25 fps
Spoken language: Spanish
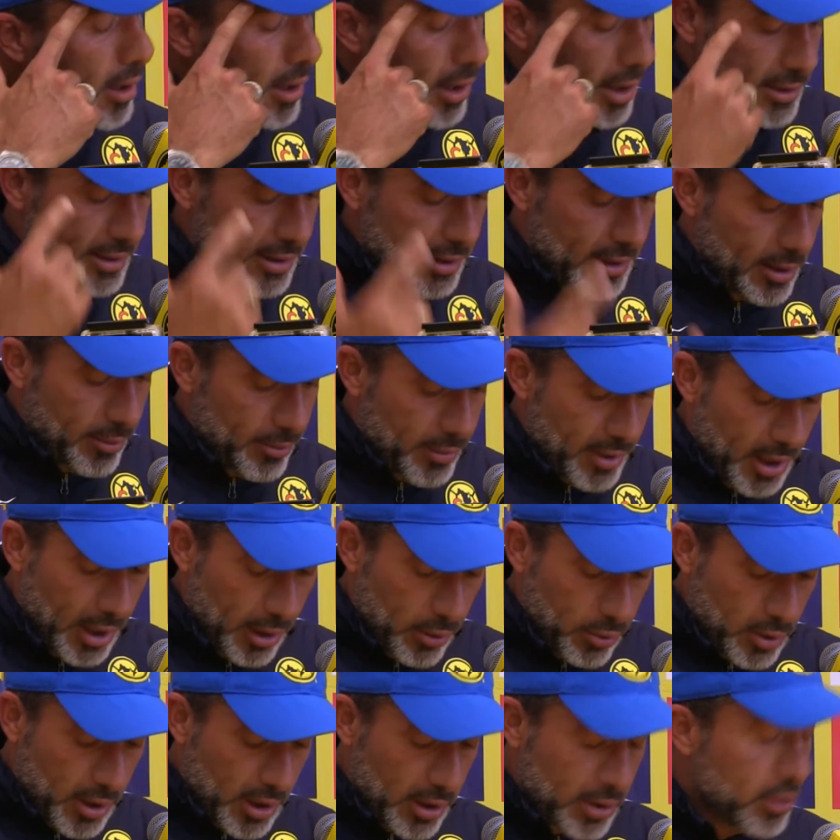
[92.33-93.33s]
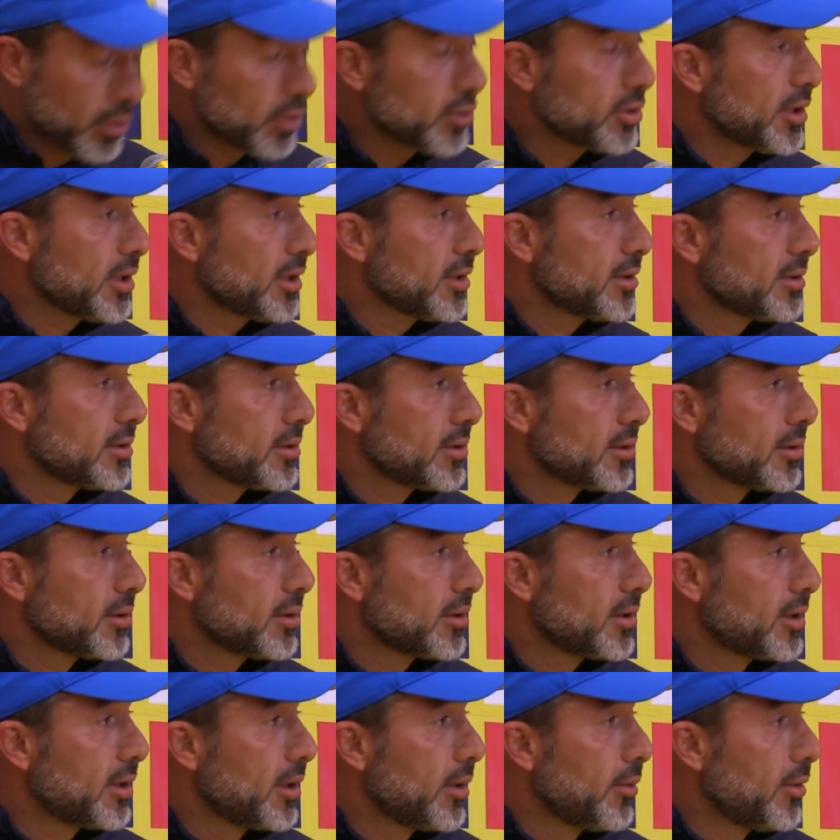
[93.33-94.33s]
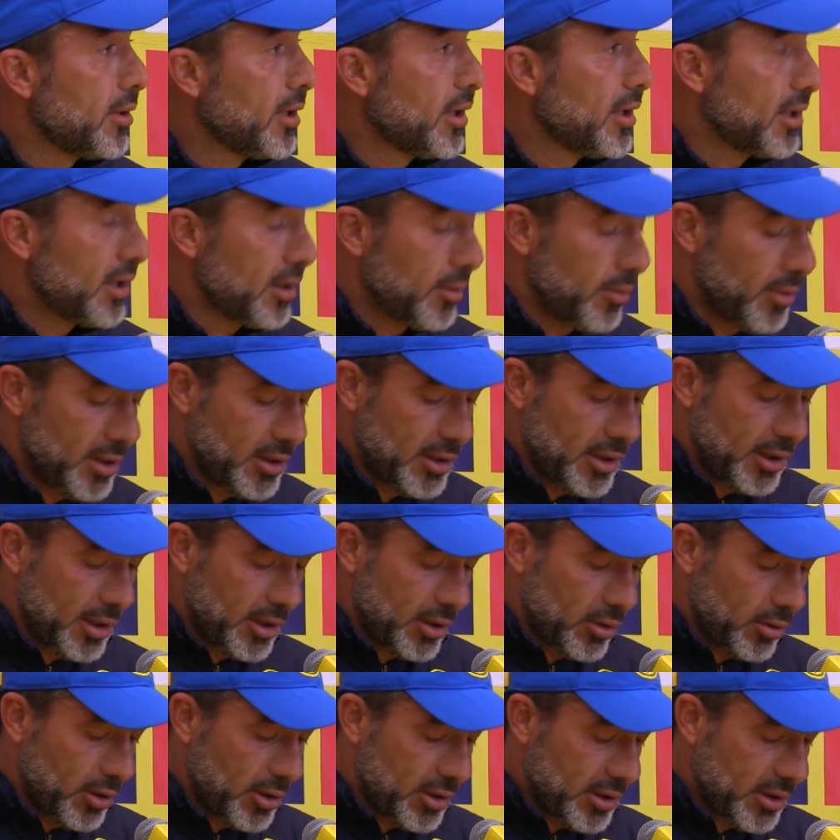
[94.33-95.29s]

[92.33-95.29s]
Hay que cambiar algunas cosas, que evidentemente creo que